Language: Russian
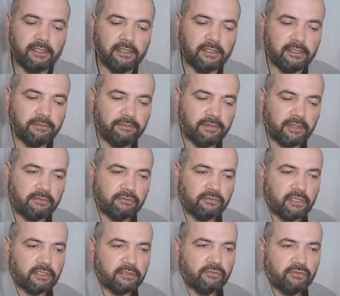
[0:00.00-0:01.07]
А, первый
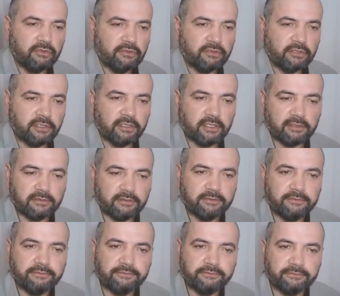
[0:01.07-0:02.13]
у нас будет
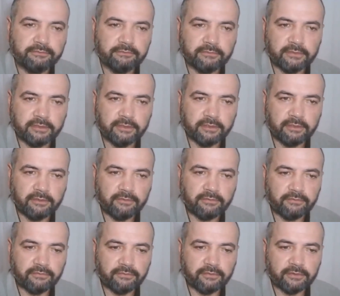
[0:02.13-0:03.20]
Ренат. Мы э,
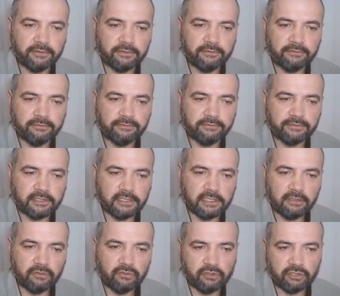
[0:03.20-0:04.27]
в
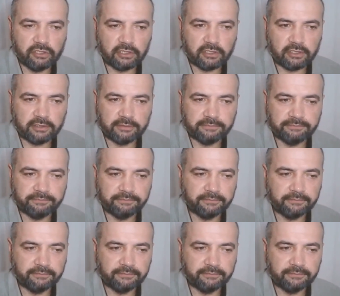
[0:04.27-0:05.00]
следующих